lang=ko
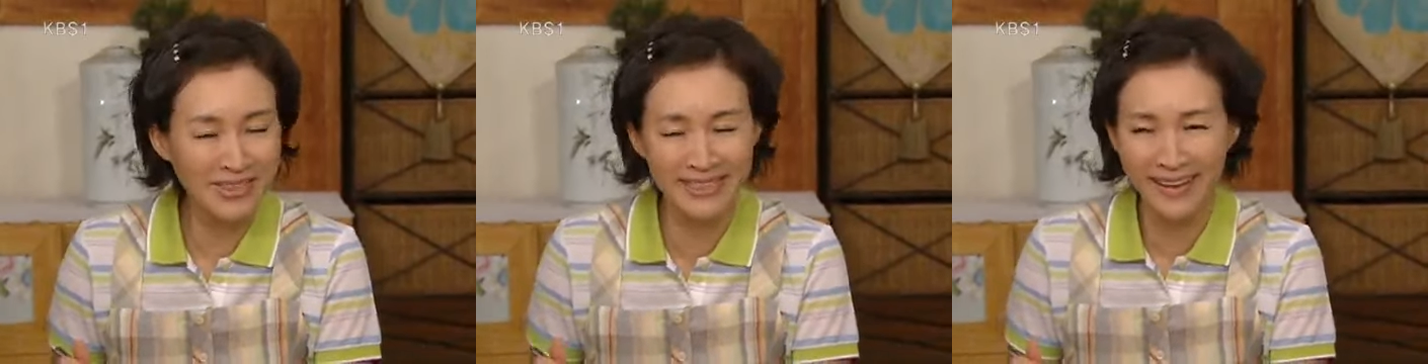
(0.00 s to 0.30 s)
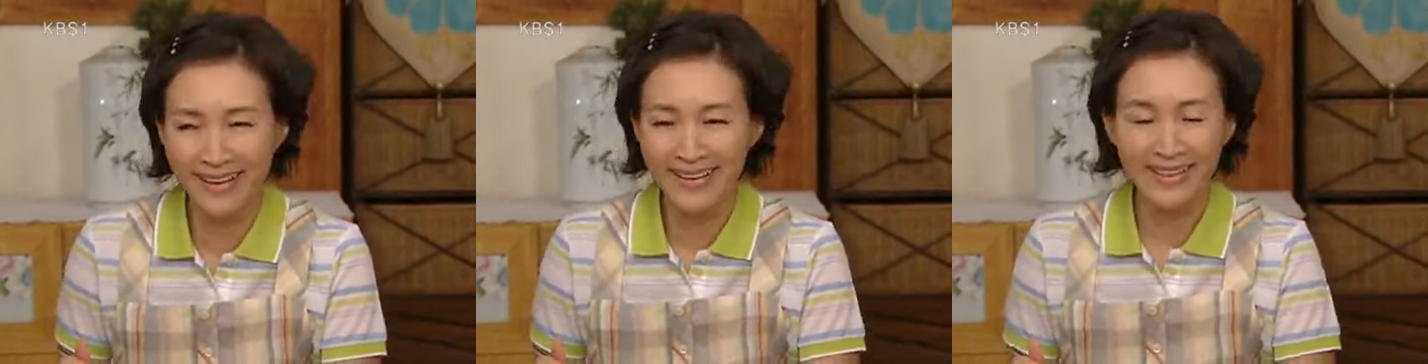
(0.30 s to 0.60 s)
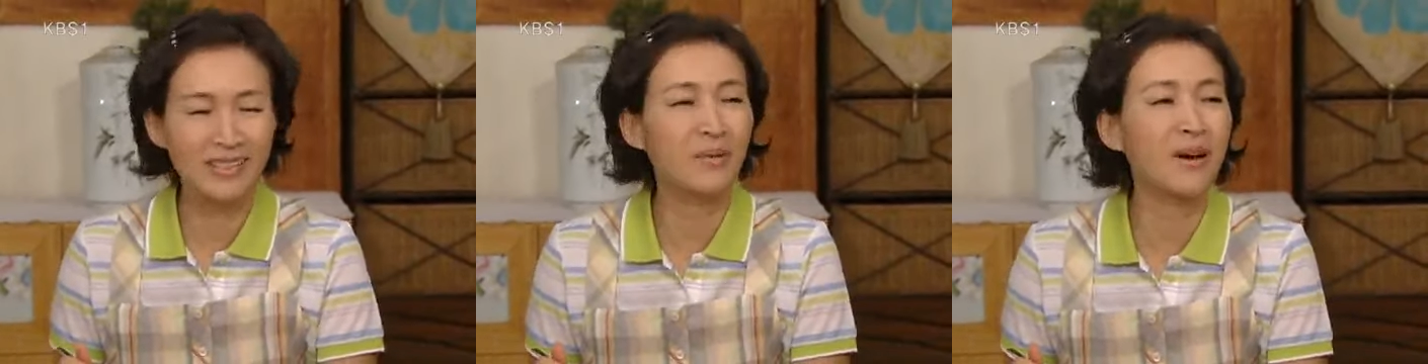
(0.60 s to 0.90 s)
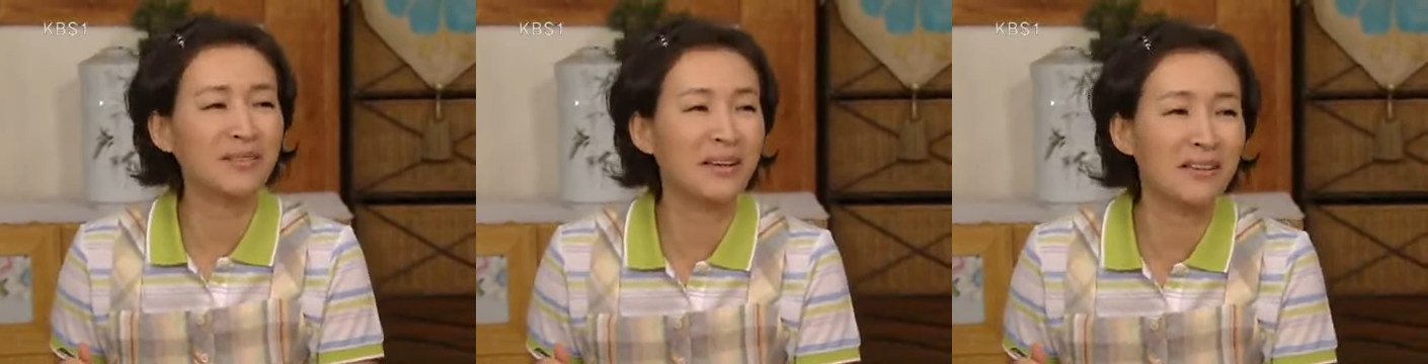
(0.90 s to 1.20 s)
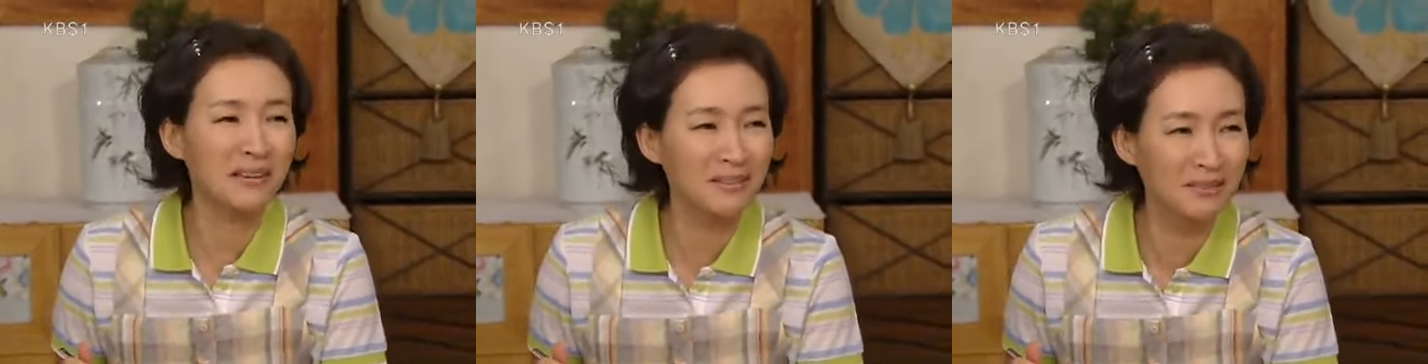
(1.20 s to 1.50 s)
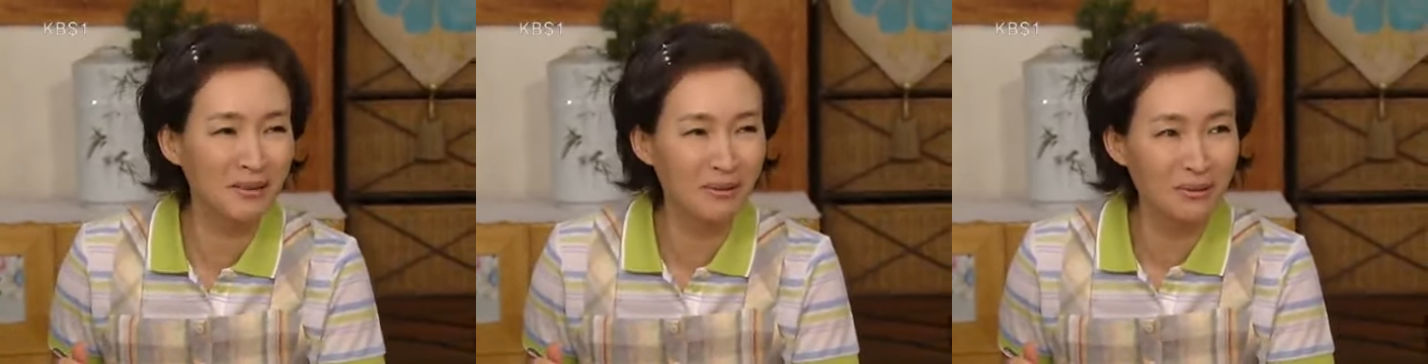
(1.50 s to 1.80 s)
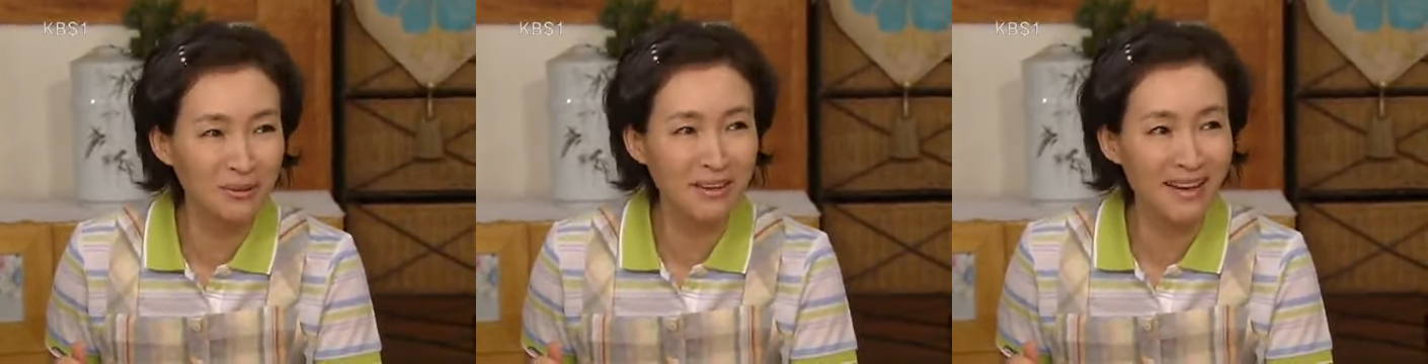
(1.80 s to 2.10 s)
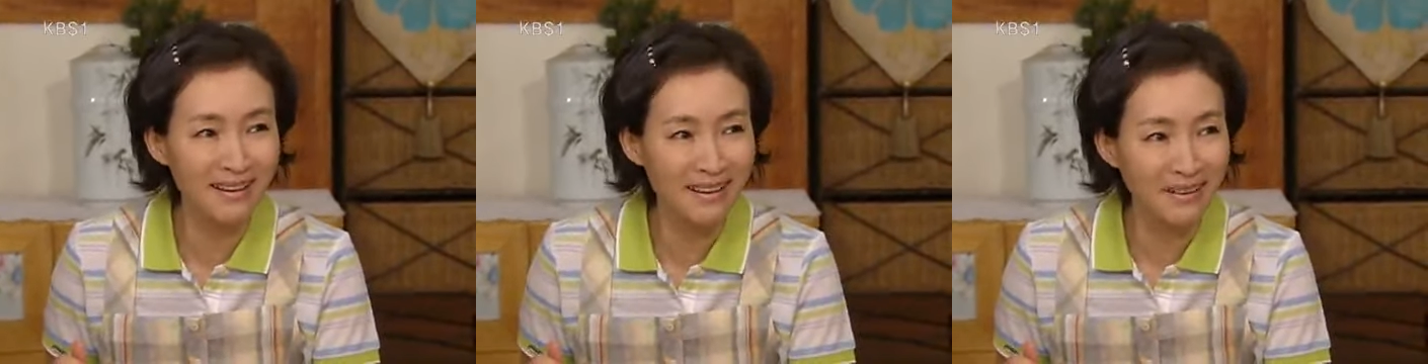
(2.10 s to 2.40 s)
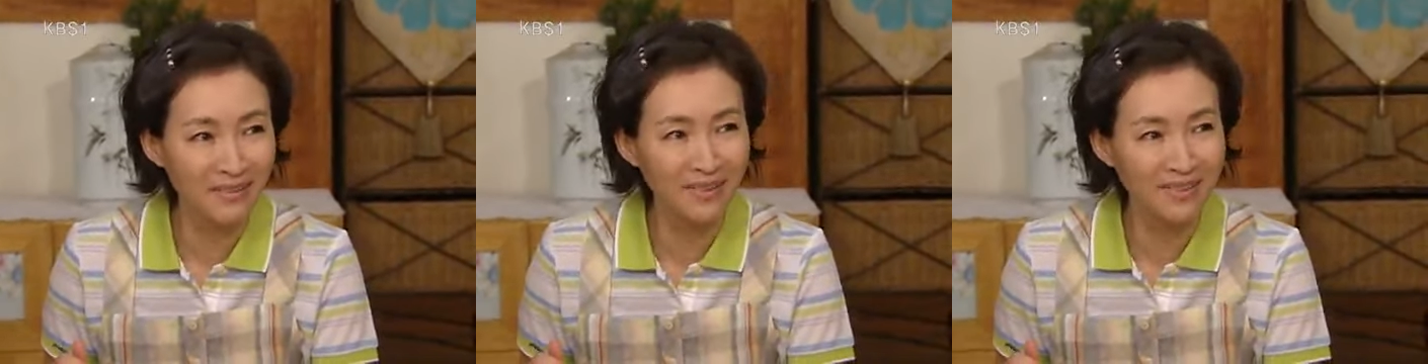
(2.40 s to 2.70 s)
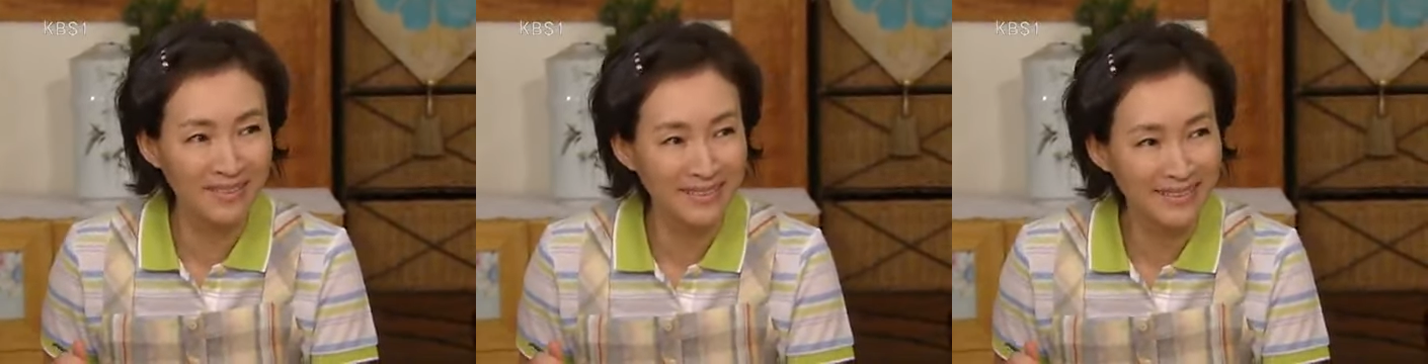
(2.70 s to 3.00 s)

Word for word: 지금 이제 막 생긴 애를 그걸 어떻게 알아요.